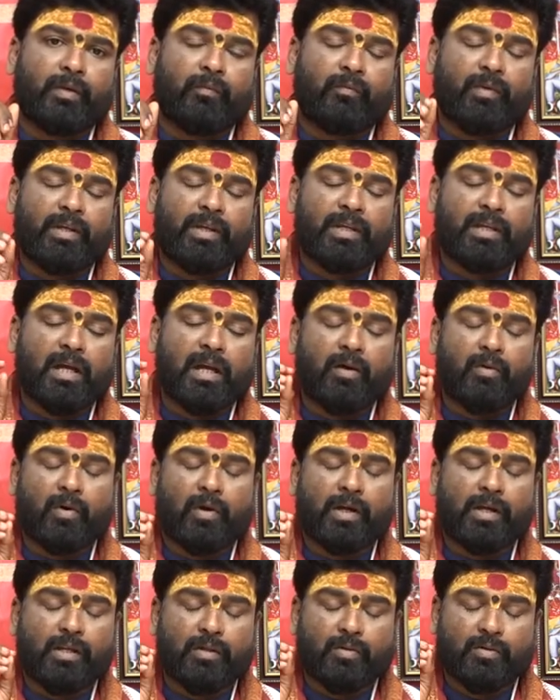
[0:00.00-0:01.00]
వెయ్యి
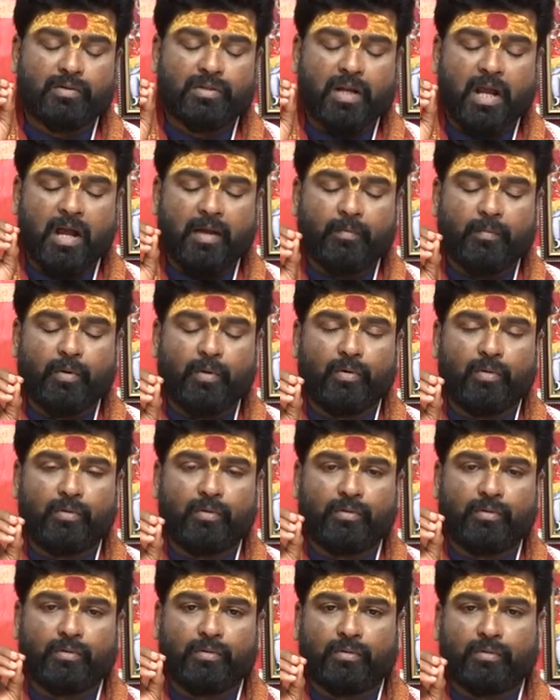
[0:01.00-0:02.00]
ఒకటి రుద్రాభి
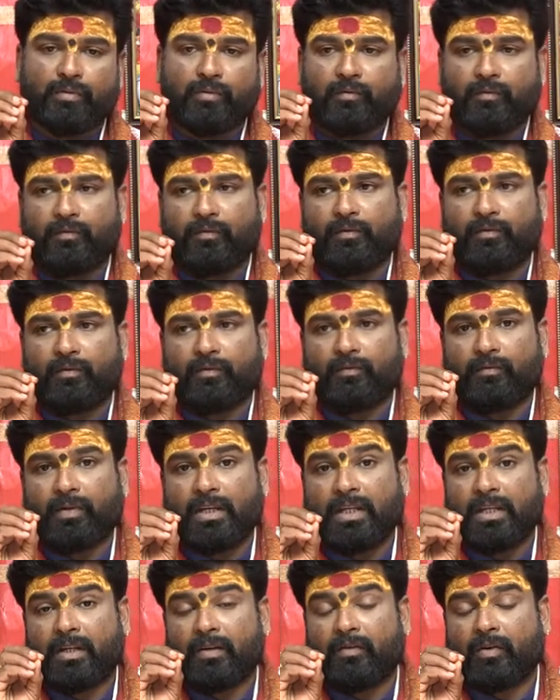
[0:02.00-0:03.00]

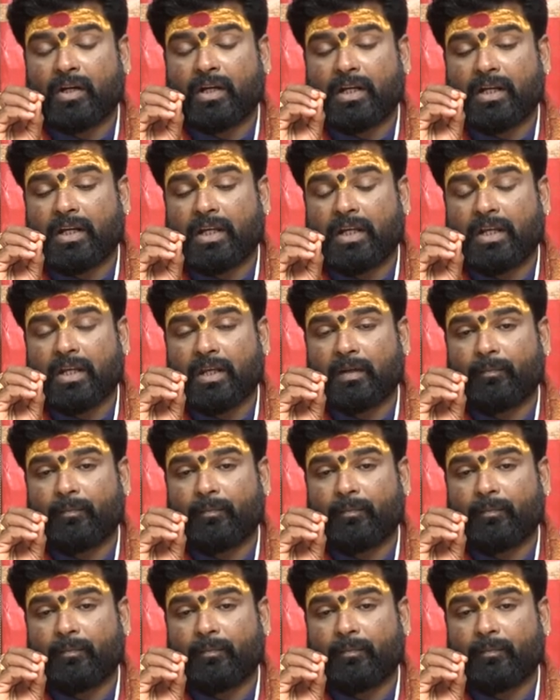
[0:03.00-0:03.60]
వెయ్యి ఒకటి